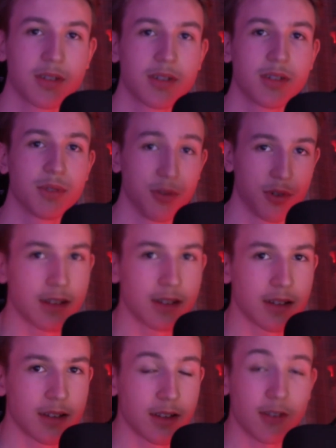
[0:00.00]
benutzen.
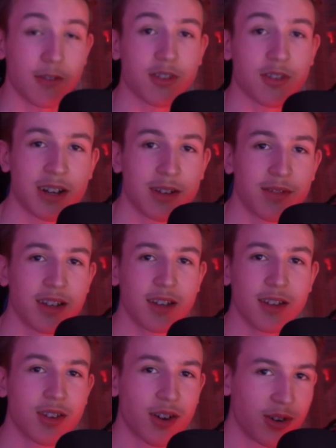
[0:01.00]
Und zwar werde
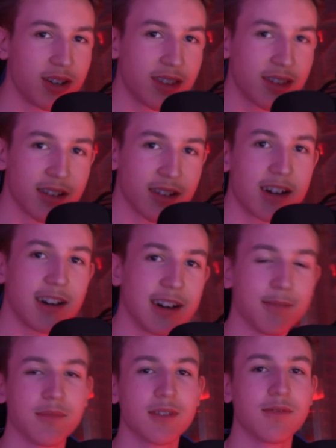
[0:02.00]
ich heute
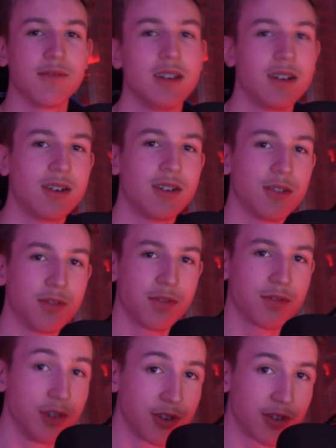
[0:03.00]
Abend wieder auf
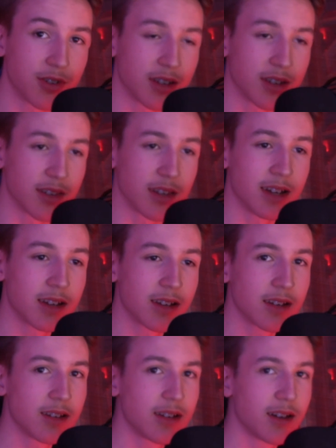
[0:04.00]
Twitch online
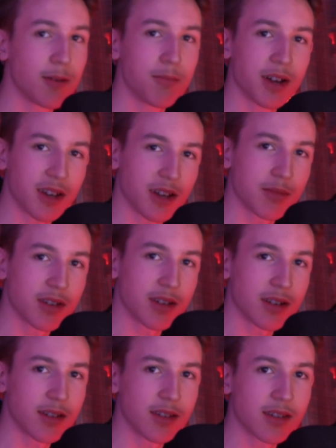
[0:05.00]
sein. Äh, mein Name
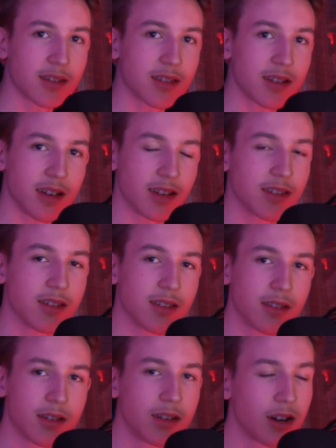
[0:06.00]
da ist
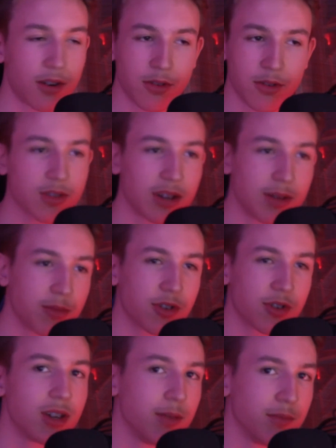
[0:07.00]
SISD, auch
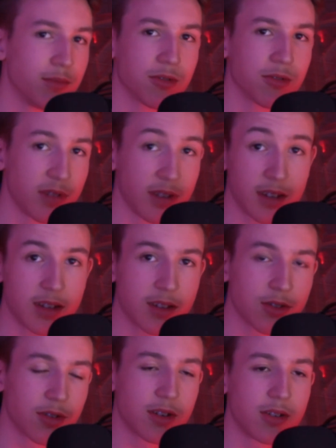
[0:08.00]
zusammengeschrieben, so wie ich jetzt
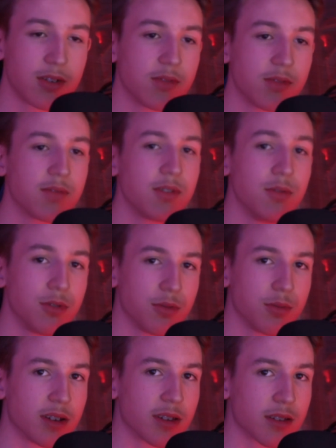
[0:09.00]
auch auf YouTube
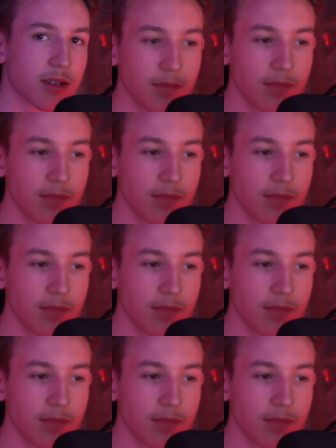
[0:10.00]
heiße.